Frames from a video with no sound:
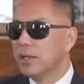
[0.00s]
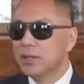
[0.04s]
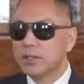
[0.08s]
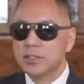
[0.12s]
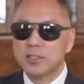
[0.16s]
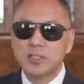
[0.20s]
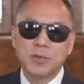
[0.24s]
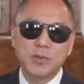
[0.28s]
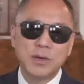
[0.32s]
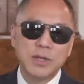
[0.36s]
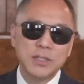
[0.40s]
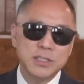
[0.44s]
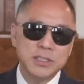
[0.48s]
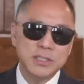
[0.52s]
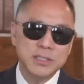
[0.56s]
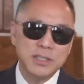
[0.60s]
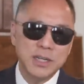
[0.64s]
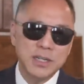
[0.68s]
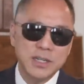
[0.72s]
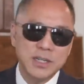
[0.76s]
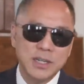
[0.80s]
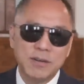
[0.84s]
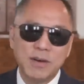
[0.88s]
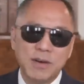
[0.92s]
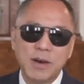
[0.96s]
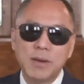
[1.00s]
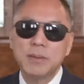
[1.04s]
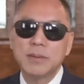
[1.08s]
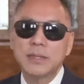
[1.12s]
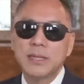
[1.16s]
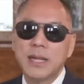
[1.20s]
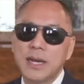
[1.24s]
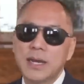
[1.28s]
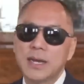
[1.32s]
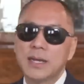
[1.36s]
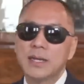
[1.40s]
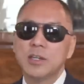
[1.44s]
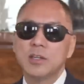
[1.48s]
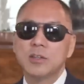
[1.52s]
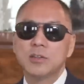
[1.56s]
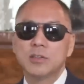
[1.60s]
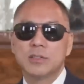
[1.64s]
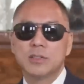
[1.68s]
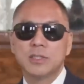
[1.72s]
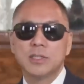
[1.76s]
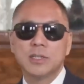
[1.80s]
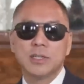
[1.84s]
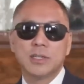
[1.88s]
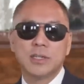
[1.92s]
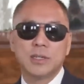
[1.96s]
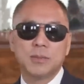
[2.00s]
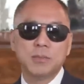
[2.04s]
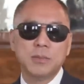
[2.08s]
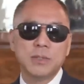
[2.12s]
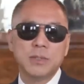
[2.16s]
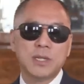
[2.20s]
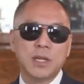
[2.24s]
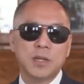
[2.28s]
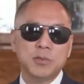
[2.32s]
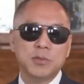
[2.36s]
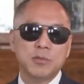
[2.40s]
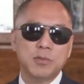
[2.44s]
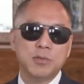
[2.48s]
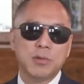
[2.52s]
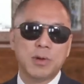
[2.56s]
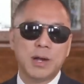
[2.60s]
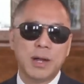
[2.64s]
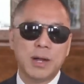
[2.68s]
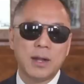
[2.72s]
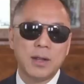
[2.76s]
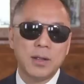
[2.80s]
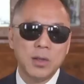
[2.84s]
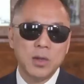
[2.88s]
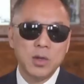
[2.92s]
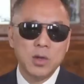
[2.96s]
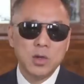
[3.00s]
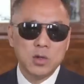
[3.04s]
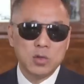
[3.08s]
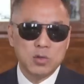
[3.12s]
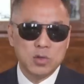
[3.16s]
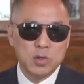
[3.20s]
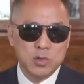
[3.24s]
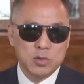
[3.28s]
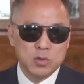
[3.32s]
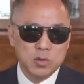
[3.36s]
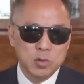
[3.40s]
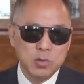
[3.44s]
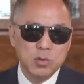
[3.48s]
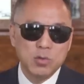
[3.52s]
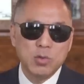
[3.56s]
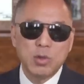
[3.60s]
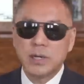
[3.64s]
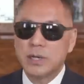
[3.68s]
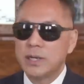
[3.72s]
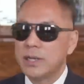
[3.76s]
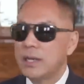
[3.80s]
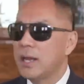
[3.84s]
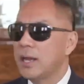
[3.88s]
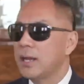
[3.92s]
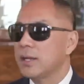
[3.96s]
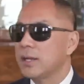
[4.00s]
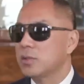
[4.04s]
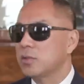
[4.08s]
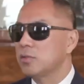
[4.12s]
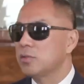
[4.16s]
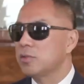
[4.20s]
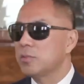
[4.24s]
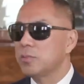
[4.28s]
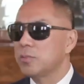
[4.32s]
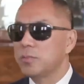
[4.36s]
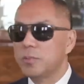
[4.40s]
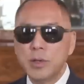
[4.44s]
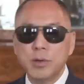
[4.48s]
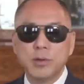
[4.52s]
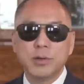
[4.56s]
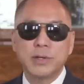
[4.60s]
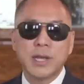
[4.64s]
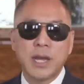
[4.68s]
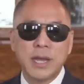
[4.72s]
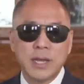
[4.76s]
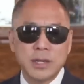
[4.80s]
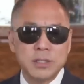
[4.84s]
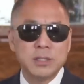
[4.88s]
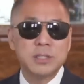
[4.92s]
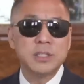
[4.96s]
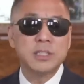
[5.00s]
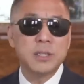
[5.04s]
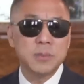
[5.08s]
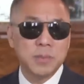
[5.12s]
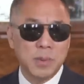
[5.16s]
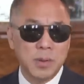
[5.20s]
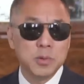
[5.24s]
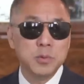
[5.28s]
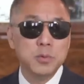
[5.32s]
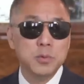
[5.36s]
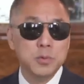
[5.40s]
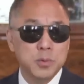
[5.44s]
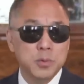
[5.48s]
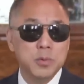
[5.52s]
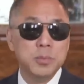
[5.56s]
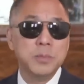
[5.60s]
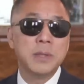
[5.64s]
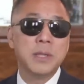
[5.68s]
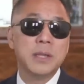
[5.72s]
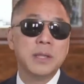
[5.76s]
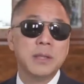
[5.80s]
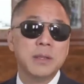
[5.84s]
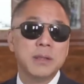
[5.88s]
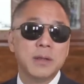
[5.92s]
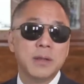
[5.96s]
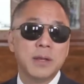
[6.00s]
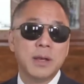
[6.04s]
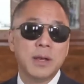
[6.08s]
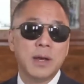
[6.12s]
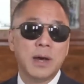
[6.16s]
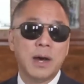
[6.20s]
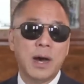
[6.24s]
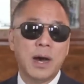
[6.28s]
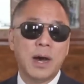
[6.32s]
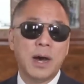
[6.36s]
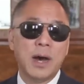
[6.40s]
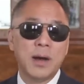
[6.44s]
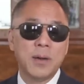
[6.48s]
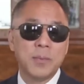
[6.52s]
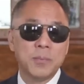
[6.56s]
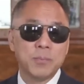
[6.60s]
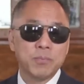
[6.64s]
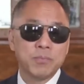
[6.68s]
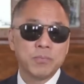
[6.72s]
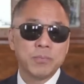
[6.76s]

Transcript: 这王岐山这个王八蛋，还有这个孟建柱啊，说中国人啊，就是没有开支一帮愚民啊，